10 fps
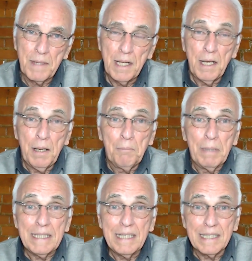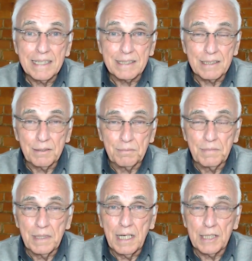Mas na relação,
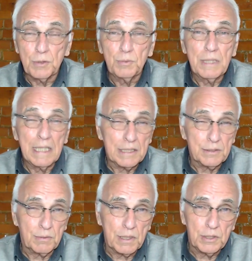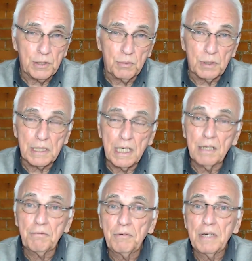a segunda relação que eles encontraram
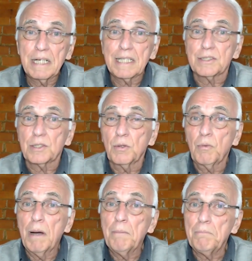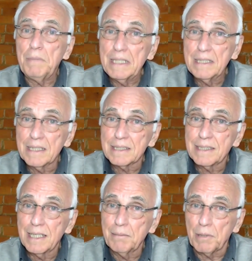foi a relação com a amígdala
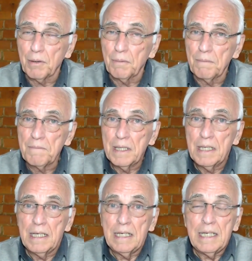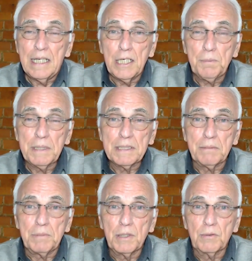cerebral. Eles
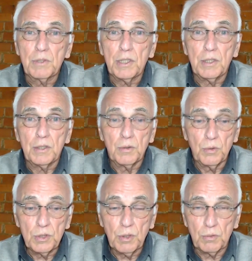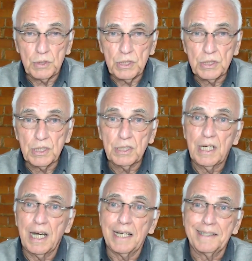perceberam que nos autistas,
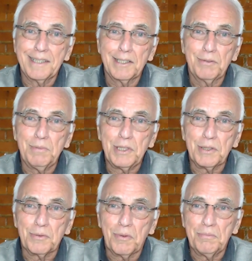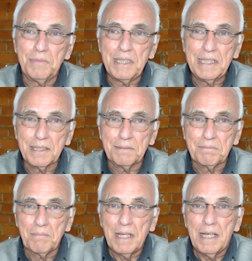aí tanto menino como menina,
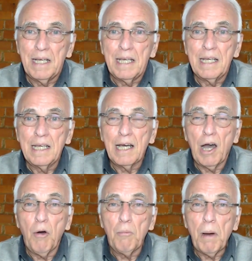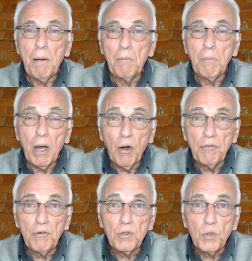é, há uma, um maior
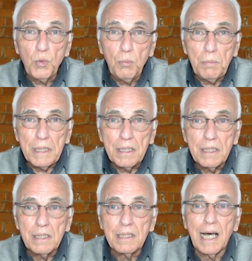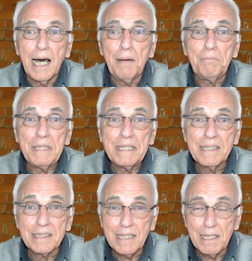volume na amígdala
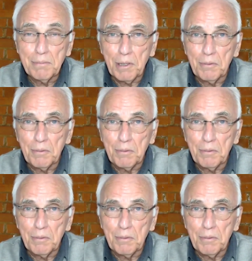cerebral,